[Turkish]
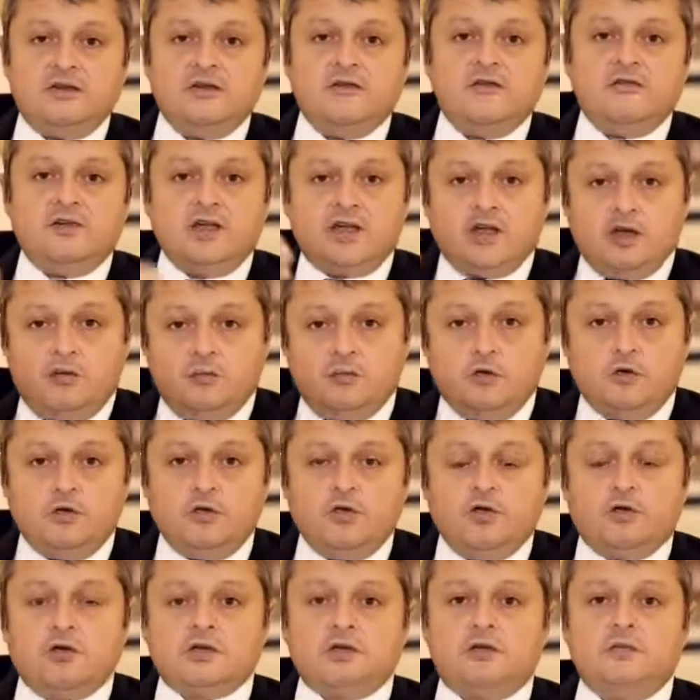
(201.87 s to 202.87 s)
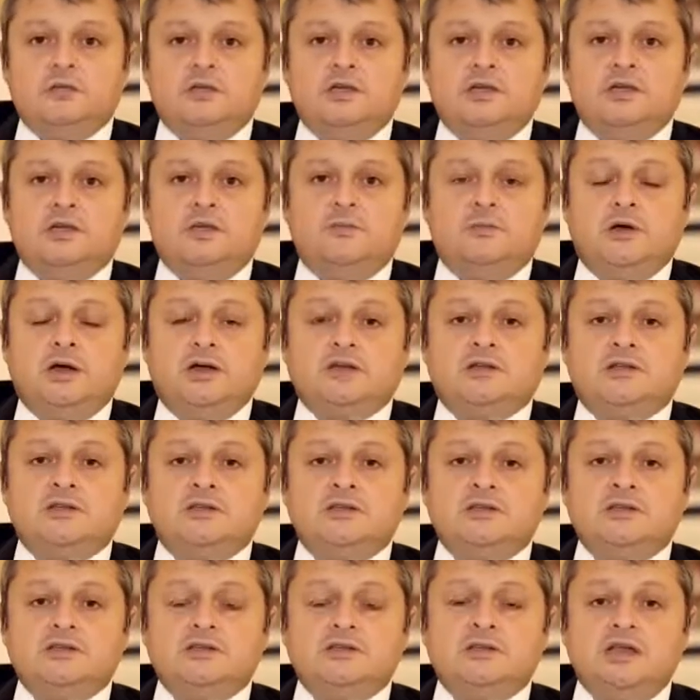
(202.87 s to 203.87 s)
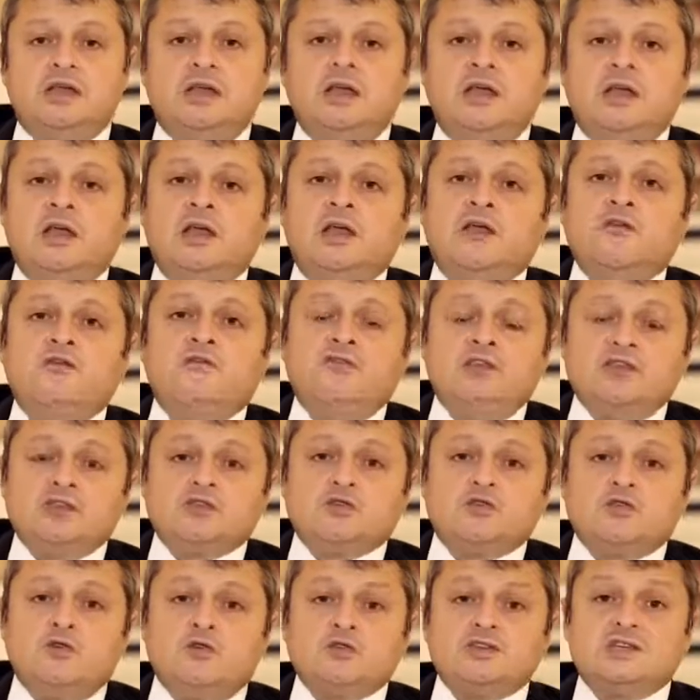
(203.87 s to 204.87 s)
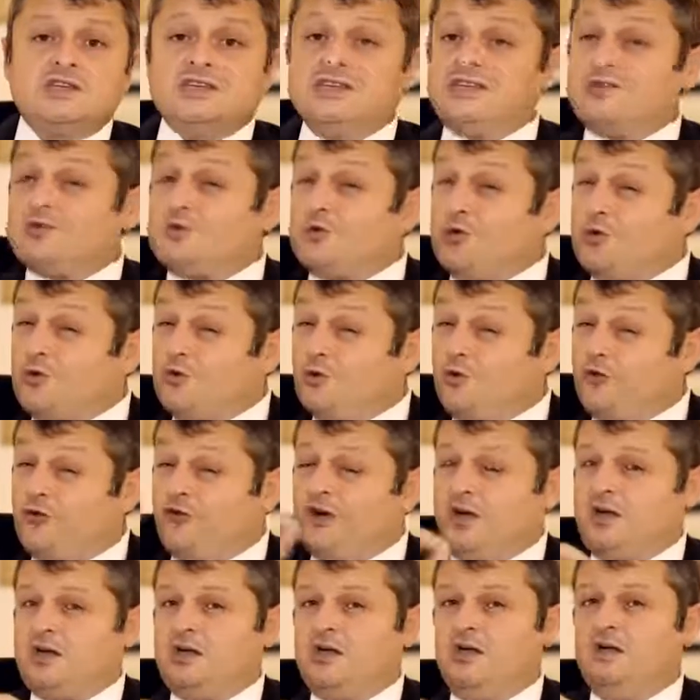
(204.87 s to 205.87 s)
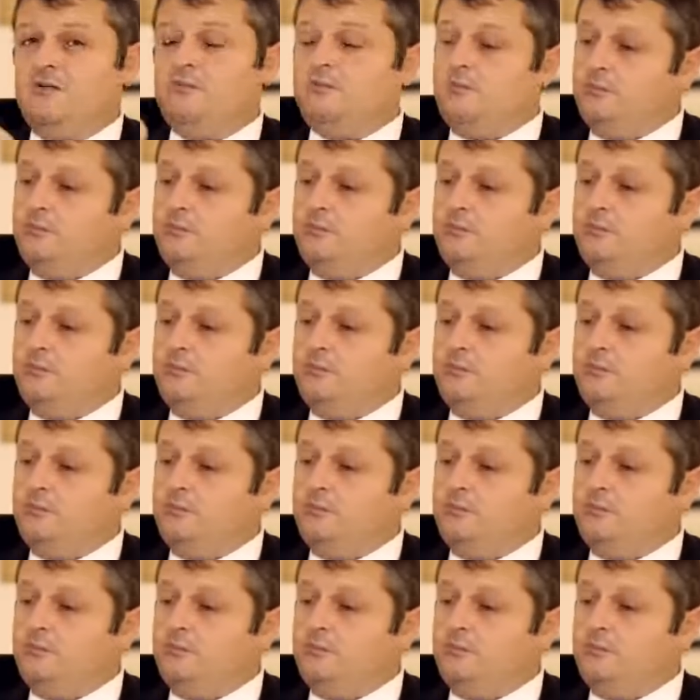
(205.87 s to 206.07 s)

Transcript: ve kamuoyu yoklamalarına baktığınızda Wisconsin ki çok ufak,